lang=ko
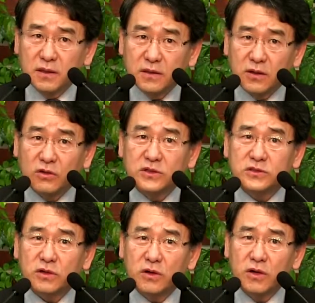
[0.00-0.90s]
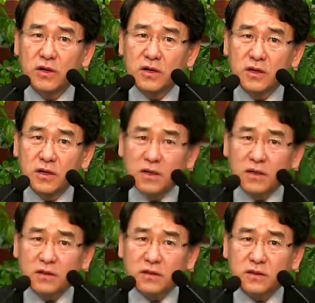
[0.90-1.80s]
여기서
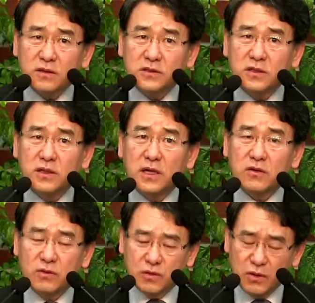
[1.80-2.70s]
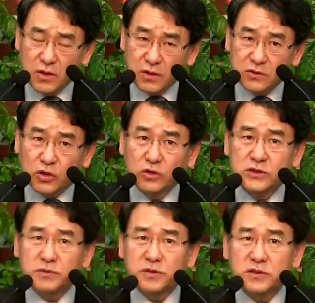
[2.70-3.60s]
끝을 내고
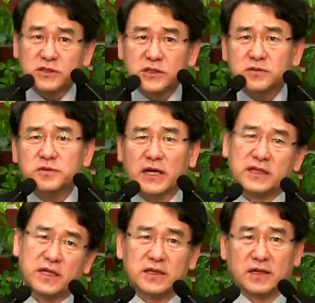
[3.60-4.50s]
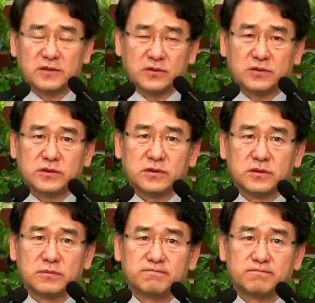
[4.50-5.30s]
종지부를 찍으면 안 된다는 거죠.